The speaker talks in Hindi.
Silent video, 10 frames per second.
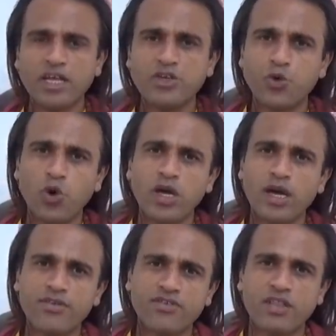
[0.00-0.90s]
योग
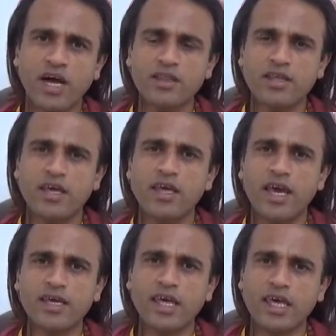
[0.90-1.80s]
का सिद्धांत यही
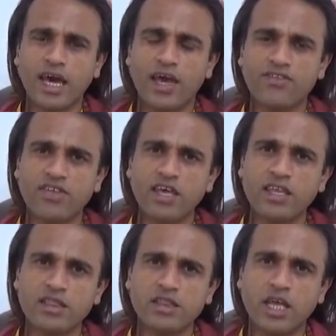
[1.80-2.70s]
है कि कैसे
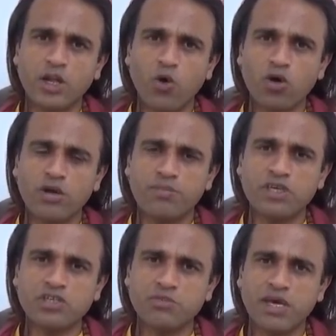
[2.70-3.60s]
इन तीनों के
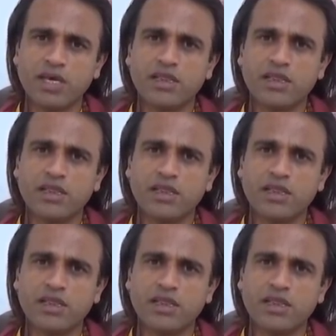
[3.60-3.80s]
बीच में एक